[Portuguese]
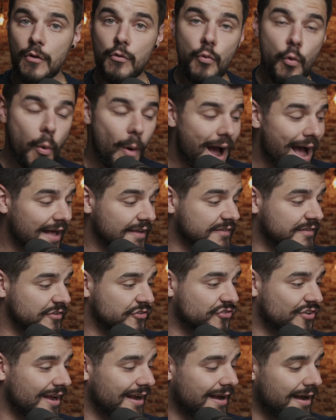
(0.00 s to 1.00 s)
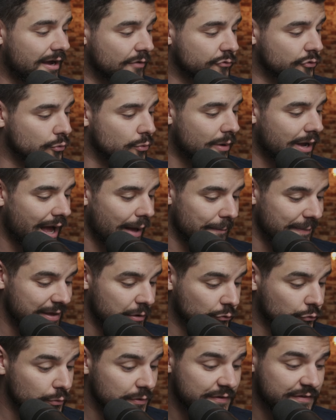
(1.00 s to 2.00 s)
quase chegando no
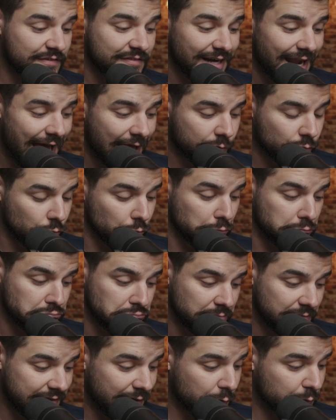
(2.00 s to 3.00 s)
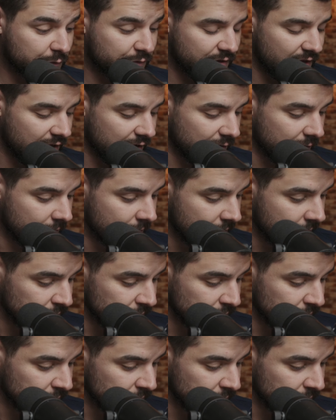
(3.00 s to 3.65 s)
caminho do extrato? Não sei.